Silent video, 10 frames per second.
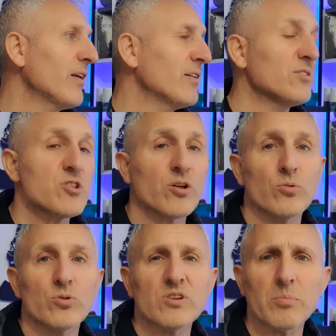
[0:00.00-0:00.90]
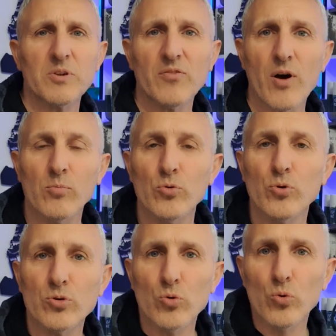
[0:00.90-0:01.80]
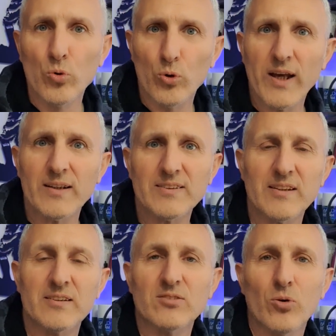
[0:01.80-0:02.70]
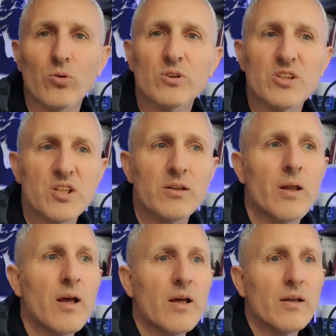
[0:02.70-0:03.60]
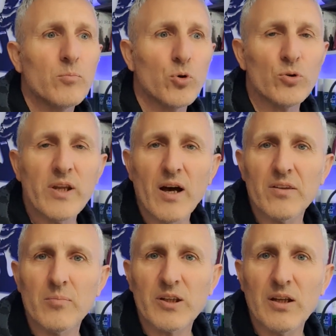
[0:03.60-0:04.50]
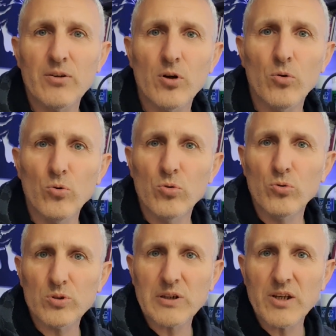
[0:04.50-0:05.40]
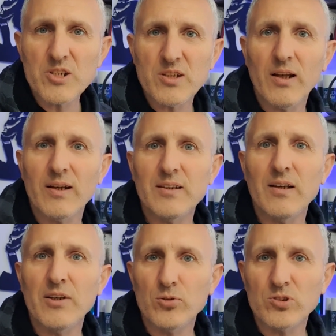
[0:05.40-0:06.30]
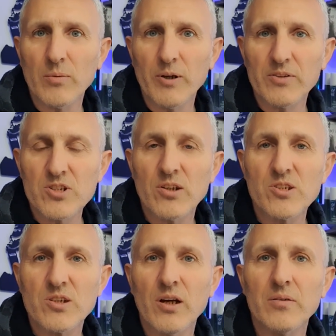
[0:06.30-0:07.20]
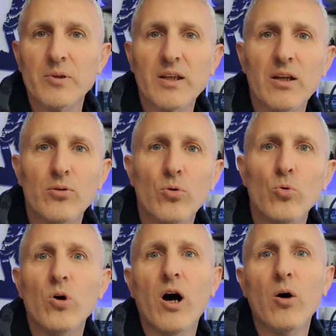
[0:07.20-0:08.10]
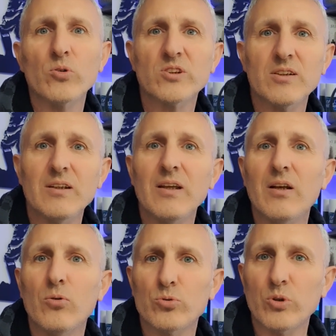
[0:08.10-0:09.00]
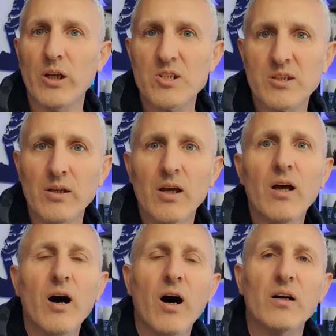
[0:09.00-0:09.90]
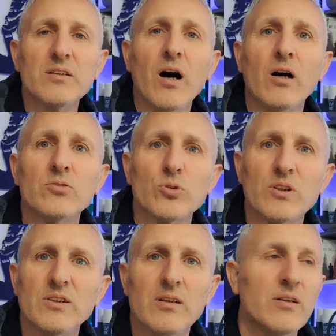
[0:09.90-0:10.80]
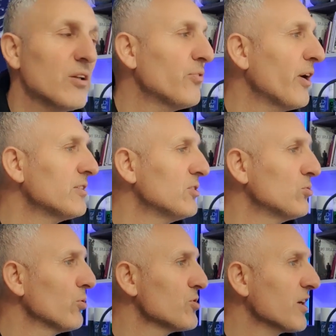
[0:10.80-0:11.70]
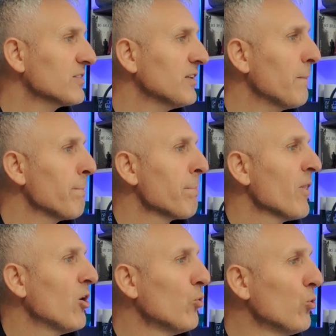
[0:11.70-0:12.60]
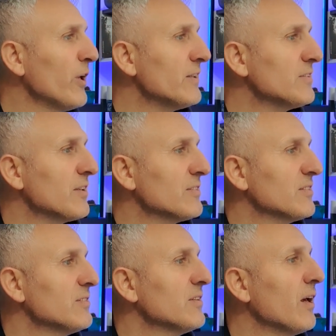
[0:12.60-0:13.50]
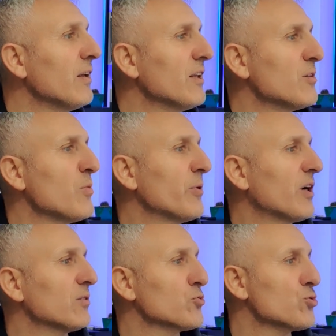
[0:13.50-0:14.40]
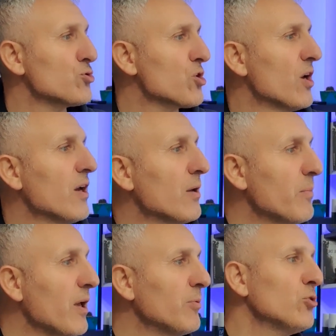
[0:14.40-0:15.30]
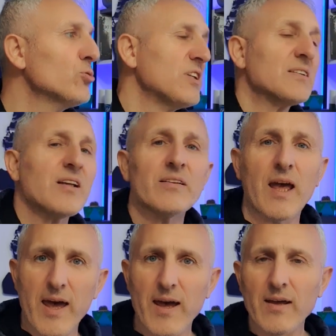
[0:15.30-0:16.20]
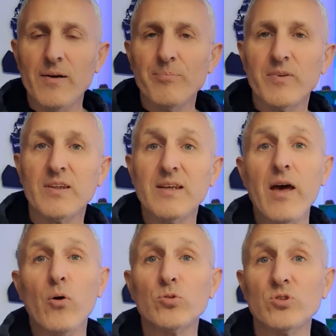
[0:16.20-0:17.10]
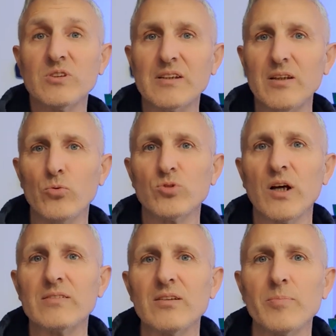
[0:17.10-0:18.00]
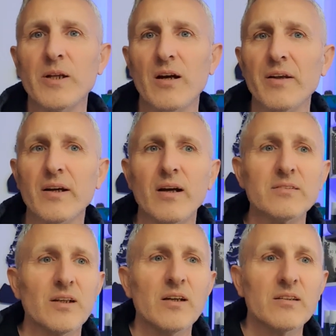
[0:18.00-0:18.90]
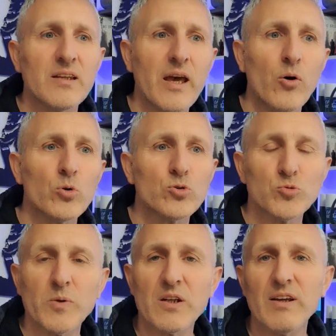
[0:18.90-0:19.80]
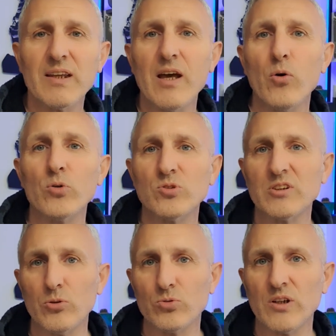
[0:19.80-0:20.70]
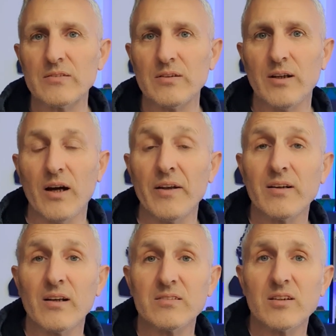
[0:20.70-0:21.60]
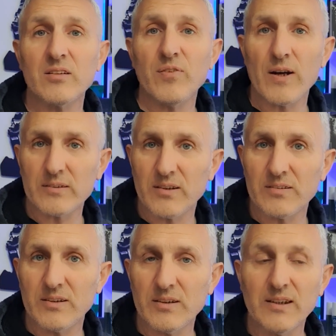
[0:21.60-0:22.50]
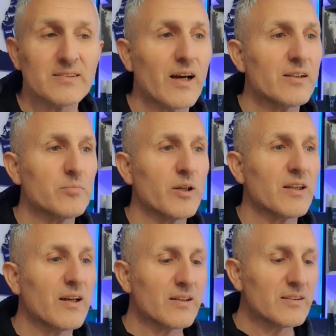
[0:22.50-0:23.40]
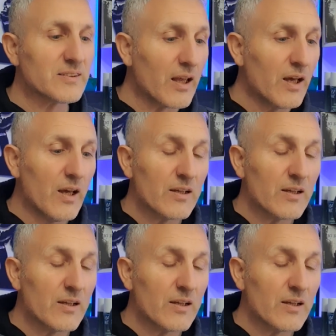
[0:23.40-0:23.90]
değerlendirecek olursak bir defa bu ürün UL serisi olduğu için bu ne anlama geliyor? U Ultra HD, L de Linux tabanlı çalıştığı anlamına geliyor. UA olsaydı yine Ultra HD, A da Android'i ifade ediyor olacaktı. UL serisinde 2163 MB180E G32 uzantılı bir anakart. G31 ve G32 uzantılı anakartların da farklarını izah etmek gerekirse